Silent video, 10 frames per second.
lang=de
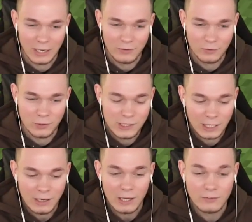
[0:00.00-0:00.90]
also
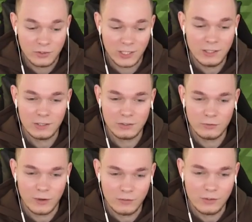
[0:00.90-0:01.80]
hier trinke ich
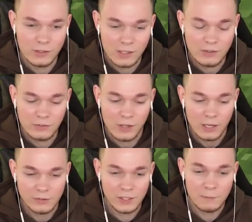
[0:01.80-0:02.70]
quasi nicht
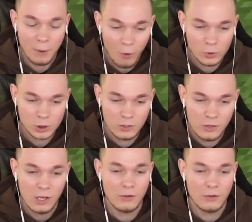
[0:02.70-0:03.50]
die Potion,